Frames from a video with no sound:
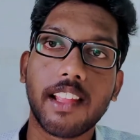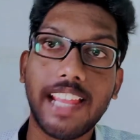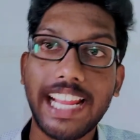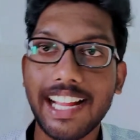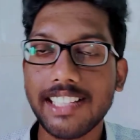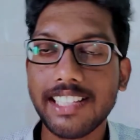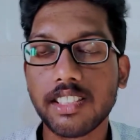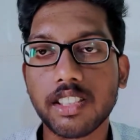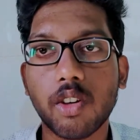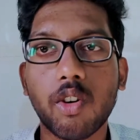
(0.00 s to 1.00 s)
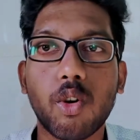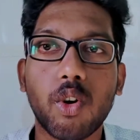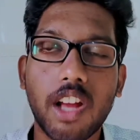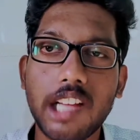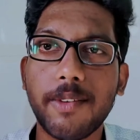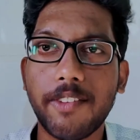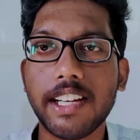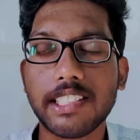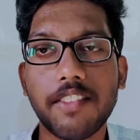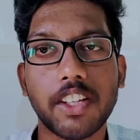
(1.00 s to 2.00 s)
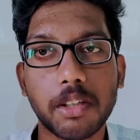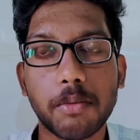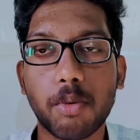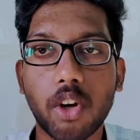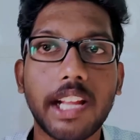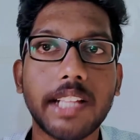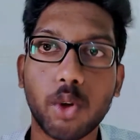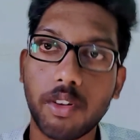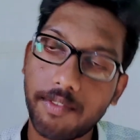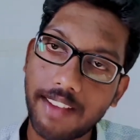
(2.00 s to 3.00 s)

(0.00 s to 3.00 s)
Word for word: ஹே காய்ஸ் ஸோ லாஸ்ட் ஃபிஃப்டீன் டேஸாக வீடியோஸே போடலை அது ஒரு